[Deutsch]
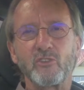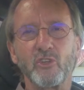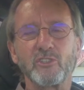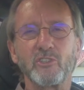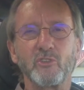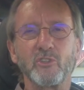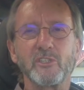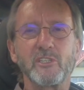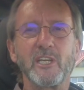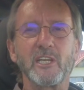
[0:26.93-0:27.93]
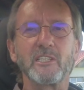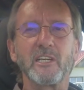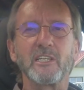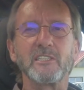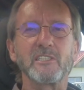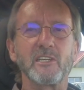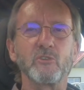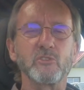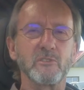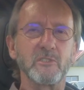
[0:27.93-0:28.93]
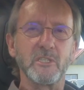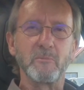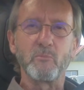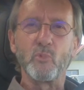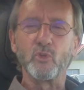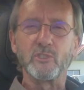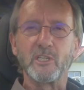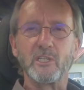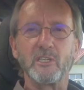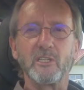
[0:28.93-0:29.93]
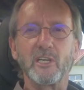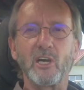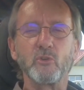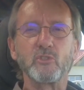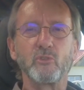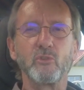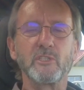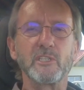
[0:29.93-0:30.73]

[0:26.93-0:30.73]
könnt ihr euch gerne eins aus dem Hotel rausholen.